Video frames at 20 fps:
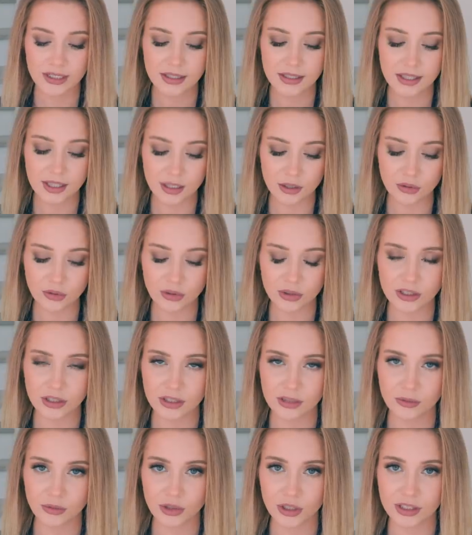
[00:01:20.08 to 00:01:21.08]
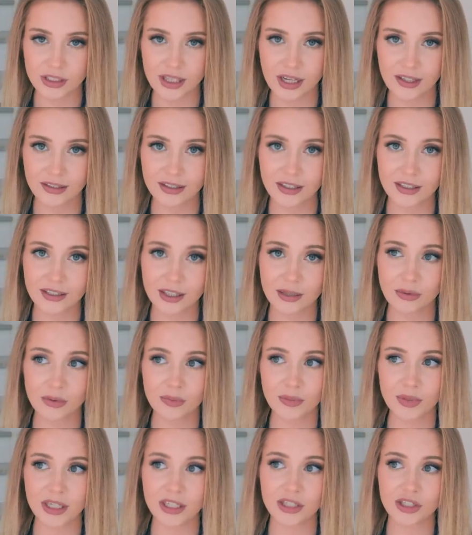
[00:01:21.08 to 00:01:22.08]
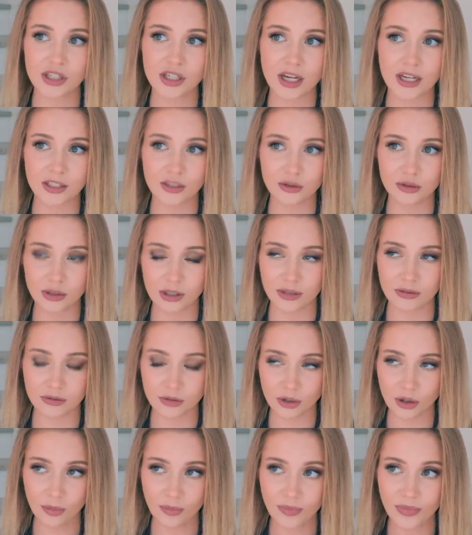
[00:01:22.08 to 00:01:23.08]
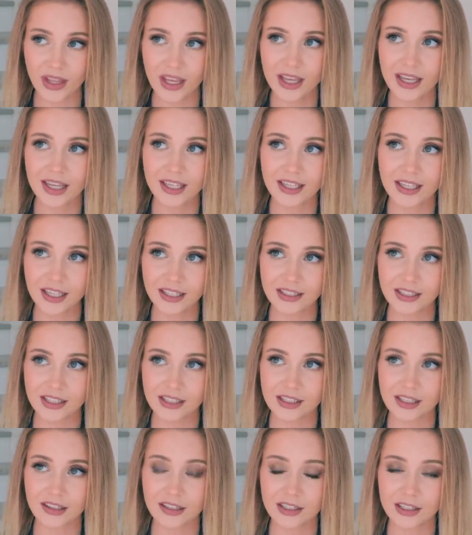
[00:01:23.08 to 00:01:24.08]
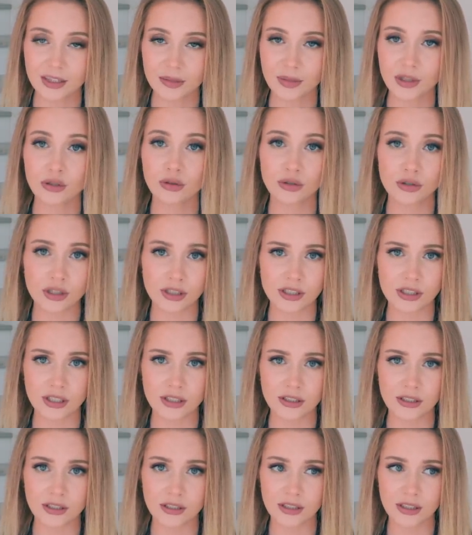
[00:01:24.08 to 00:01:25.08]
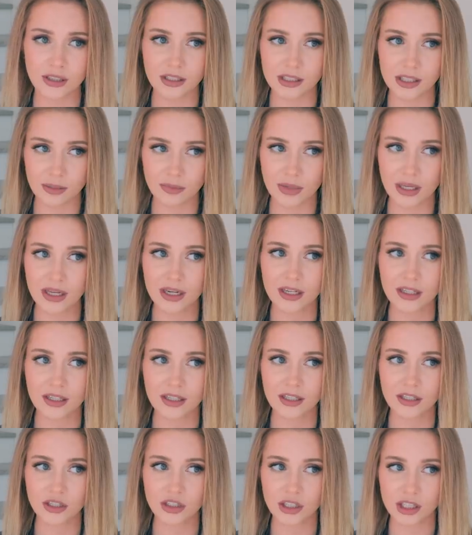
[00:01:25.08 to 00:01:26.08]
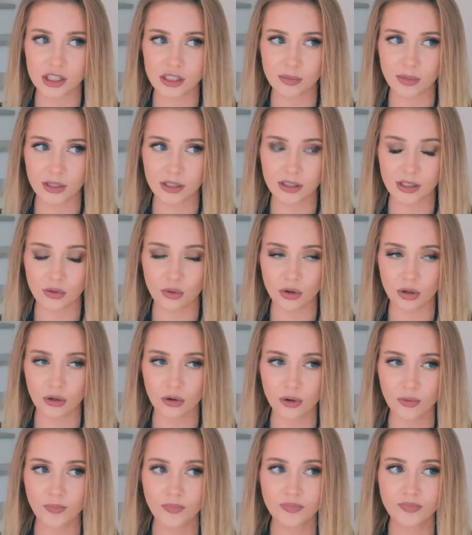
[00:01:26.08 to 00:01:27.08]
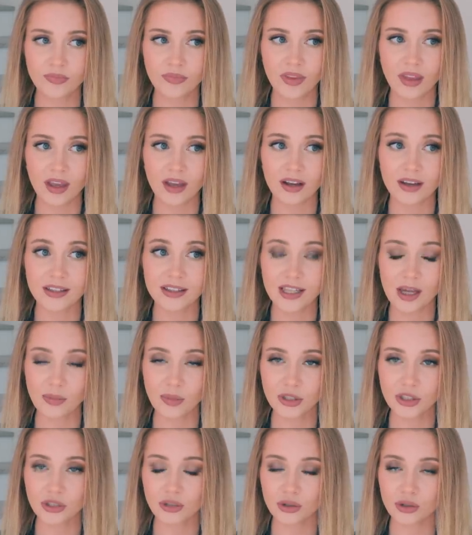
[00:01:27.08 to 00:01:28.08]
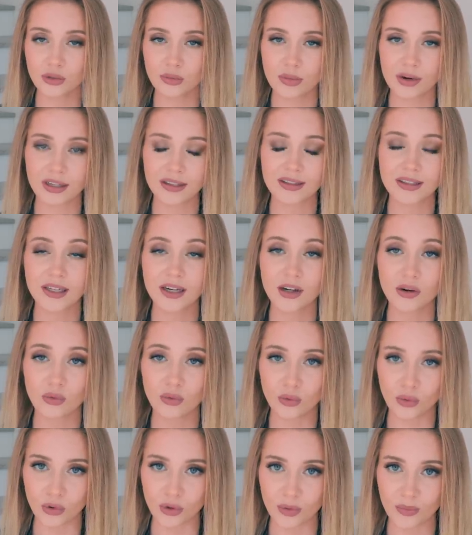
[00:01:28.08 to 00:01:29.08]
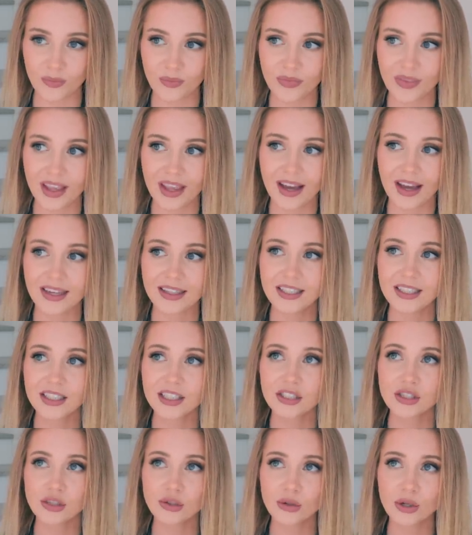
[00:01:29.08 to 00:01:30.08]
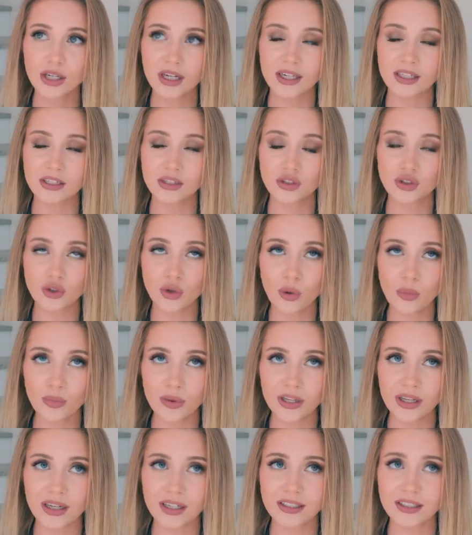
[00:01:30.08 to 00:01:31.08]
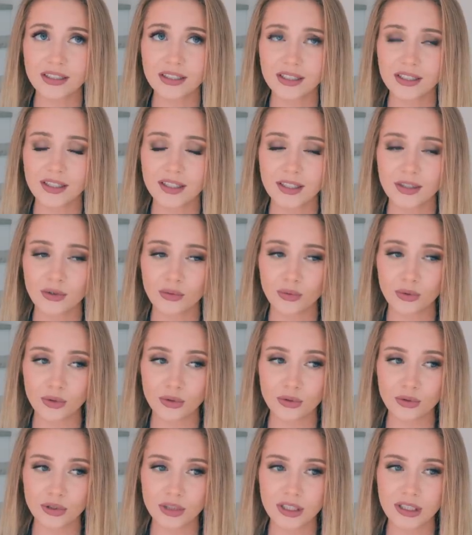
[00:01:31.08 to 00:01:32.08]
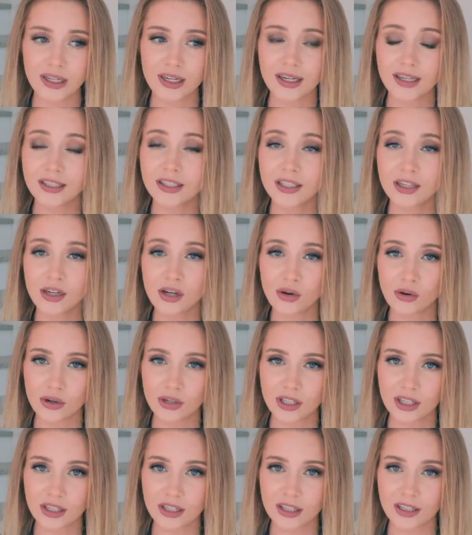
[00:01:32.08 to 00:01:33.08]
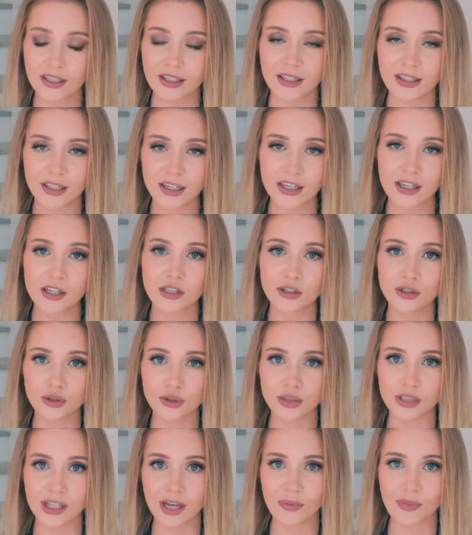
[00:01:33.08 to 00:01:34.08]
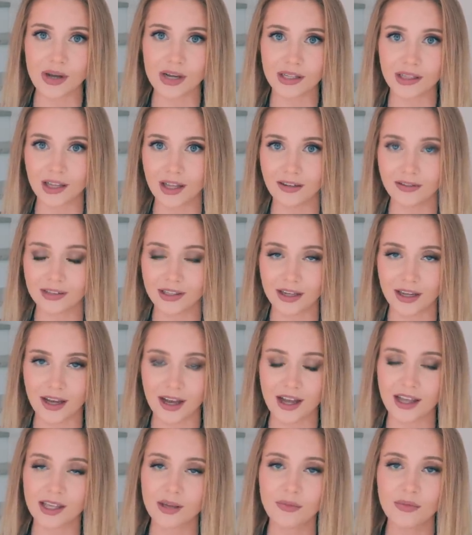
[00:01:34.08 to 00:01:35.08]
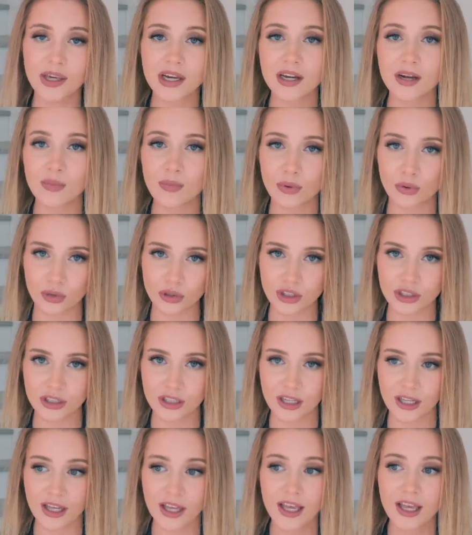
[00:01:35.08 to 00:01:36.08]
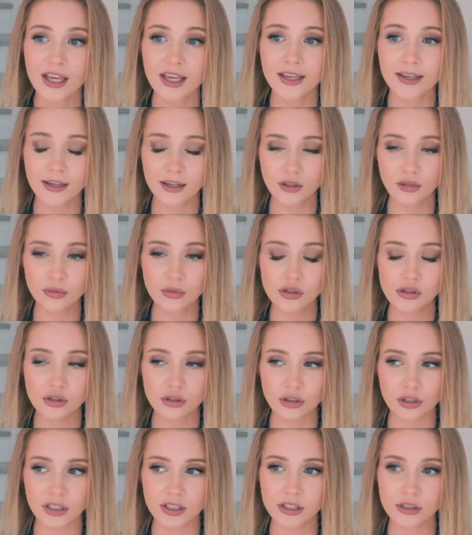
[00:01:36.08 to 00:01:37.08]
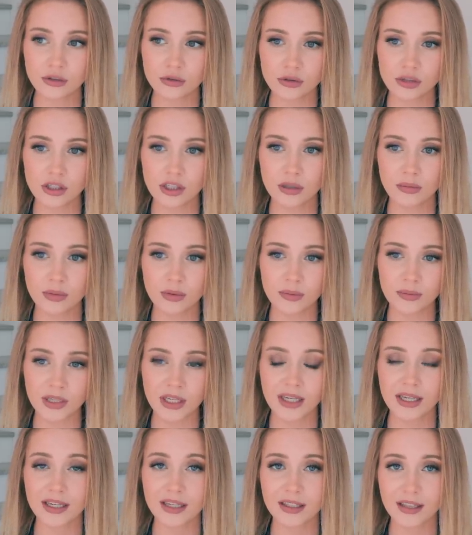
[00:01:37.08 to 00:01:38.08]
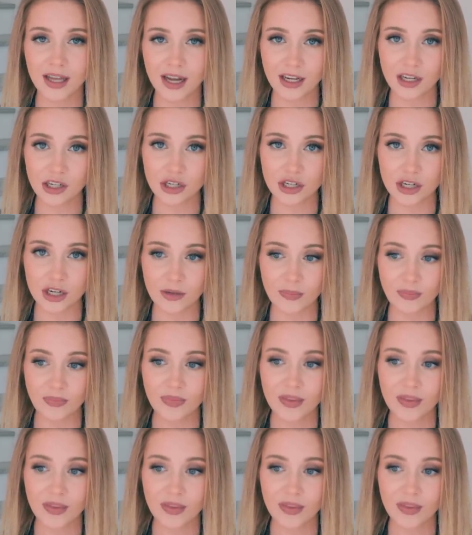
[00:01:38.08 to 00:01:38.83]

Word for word: три года тому назад, когда мы переезжали сюда в дом, я заказала себе тоже, кстати, из Америки через бандерольку э, тапочки от бренда УГ. Они настолько теплые, они такие уютные, они легкие и что самое главное, они мега прочные. И я думаю, что они служили бы мне и дальше,